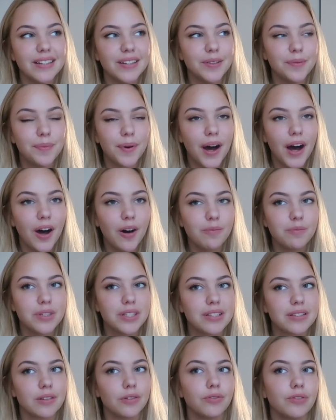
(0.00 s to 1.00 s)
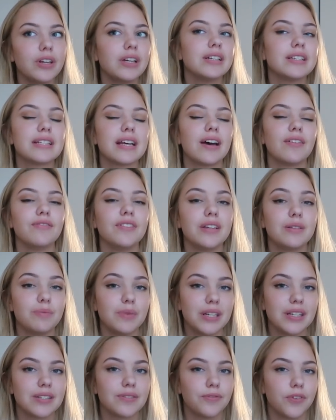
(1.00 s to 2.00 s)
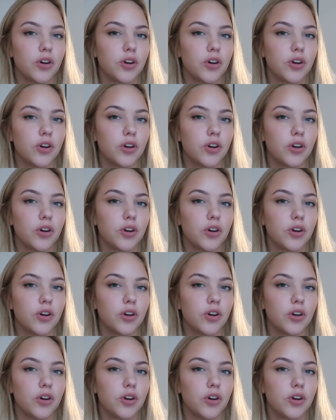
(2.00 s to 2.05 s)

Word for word: überhaupt nicht so weh getan, wie ich mir das